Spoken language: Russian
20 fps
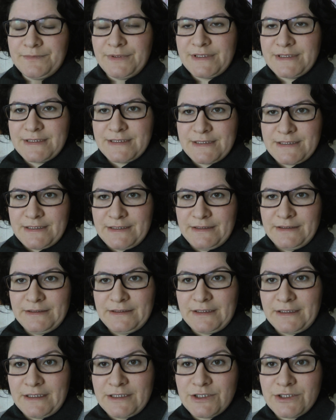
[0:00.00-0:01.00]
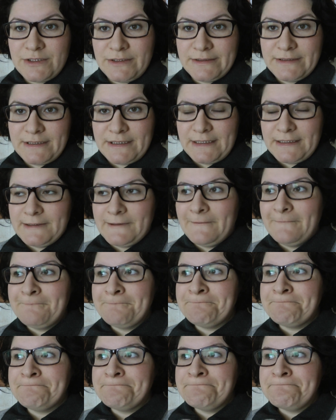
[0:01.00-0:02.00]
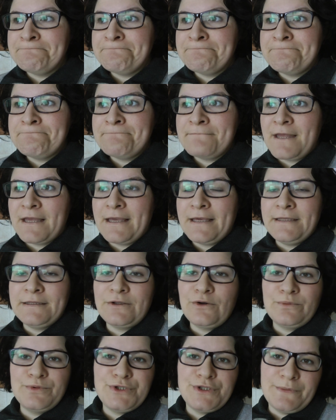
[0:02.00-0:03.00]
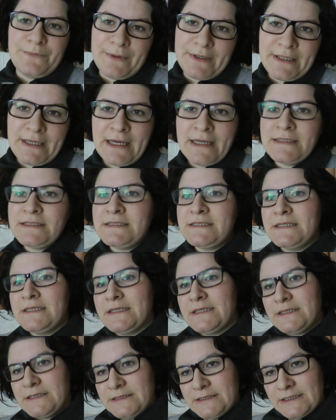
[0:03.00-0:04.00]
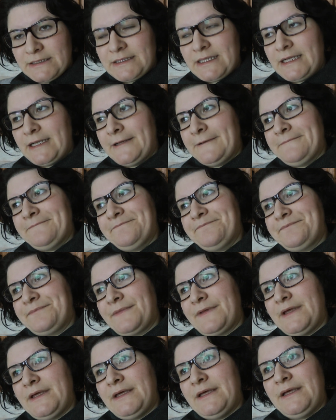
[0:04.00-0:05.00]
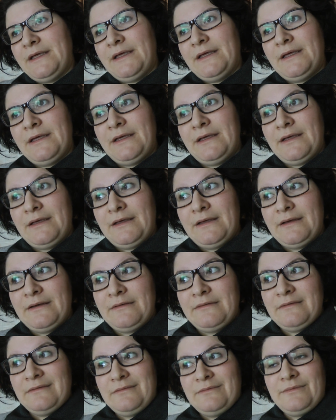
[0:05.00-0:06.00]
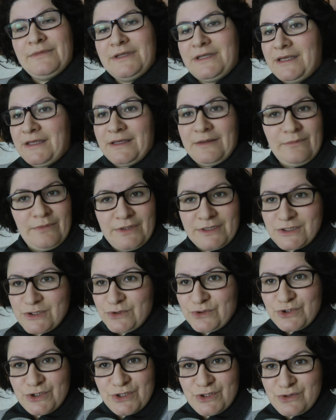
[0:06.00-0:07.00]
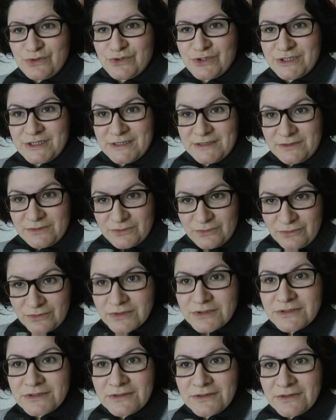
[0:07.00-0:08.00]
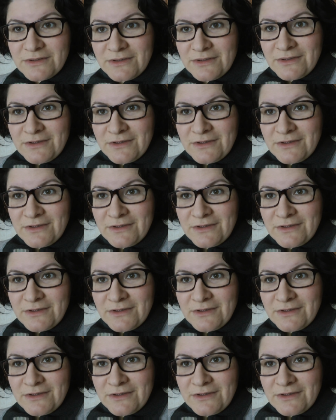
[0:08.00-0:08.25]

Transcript: бизнеса, international trade, какие-то общие понятия и так далее. И мне не было сложно слушать этот курс,